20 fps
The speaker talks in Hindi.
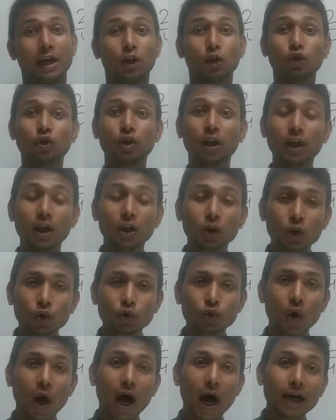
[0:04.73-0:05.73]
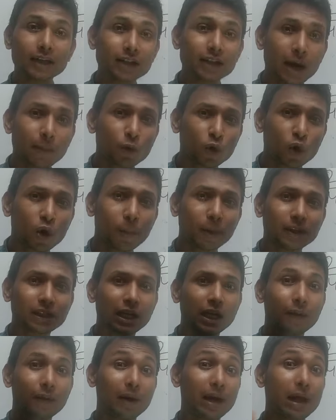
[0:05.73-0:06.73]
तो चलिए दोस्तों आज आप लोग को
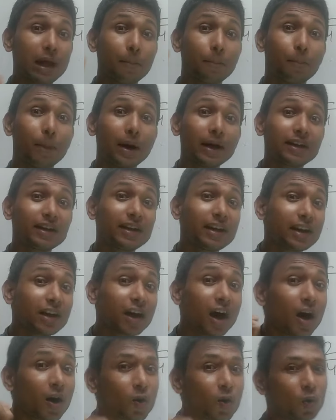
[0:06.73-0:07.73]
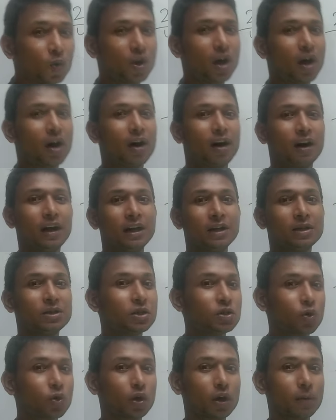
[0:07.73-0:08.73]
बताने वाले हैं बट्टे का गुना
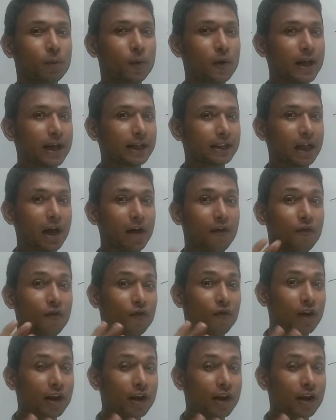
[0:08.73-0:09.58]
जिसको की बोला जाता है